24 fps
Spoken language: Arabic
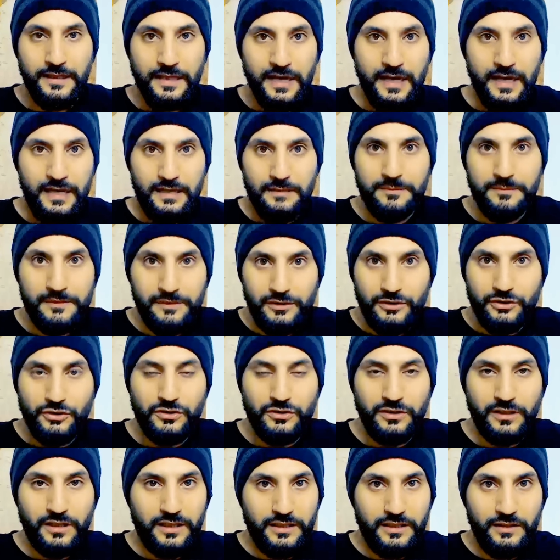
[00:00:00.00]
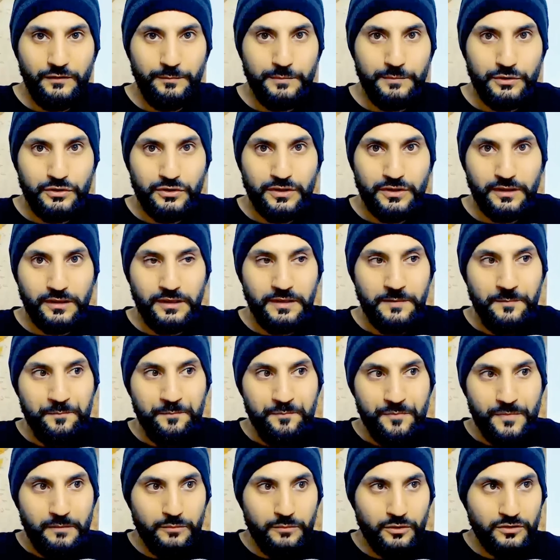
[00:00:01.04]
انا بدي اشتغل كيف بشتغل
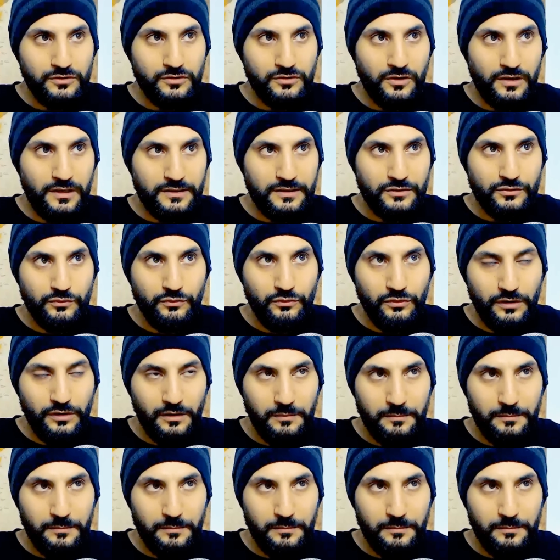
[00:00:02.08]
بنظر للسوق